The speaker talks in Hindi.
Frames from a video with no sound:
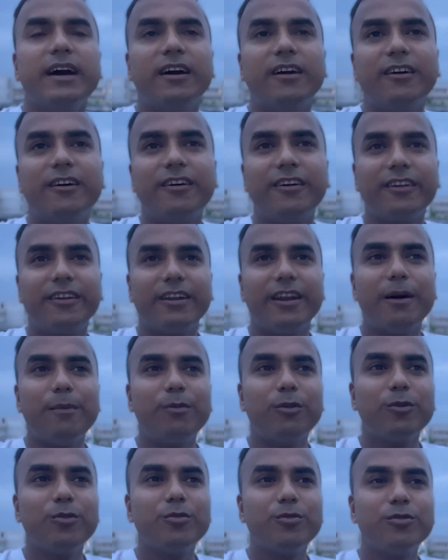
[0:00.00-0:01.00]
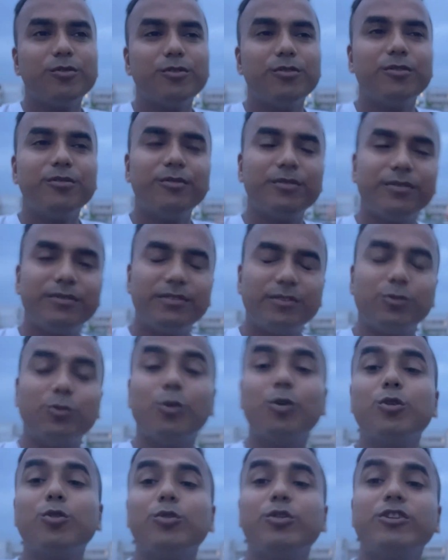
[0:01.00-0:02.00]
और आप लोगों को
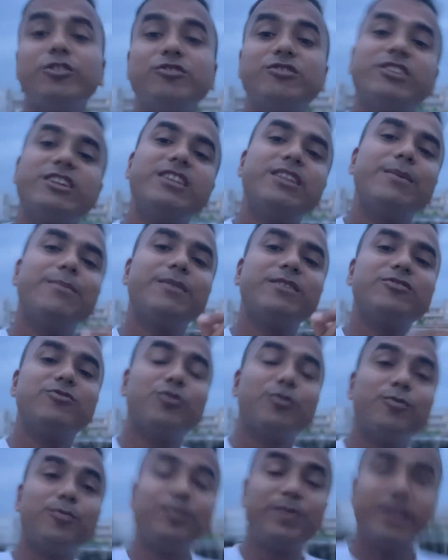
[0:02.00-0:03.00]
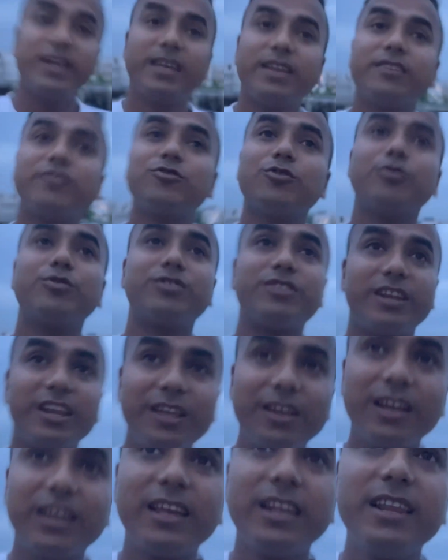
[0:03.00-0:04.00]
दो गुड न्यूज़ देते हैं हमें जो बियर जो
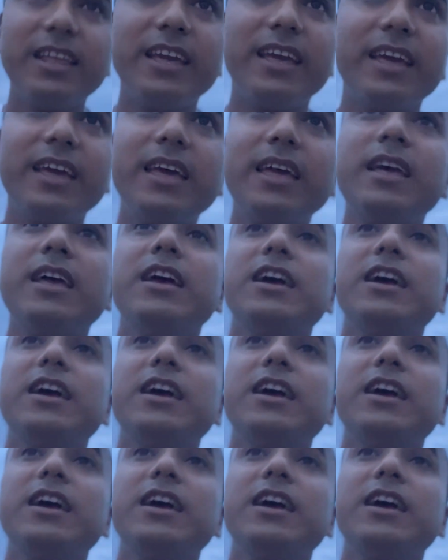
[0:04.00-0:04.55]
ड्रिंक के लिए है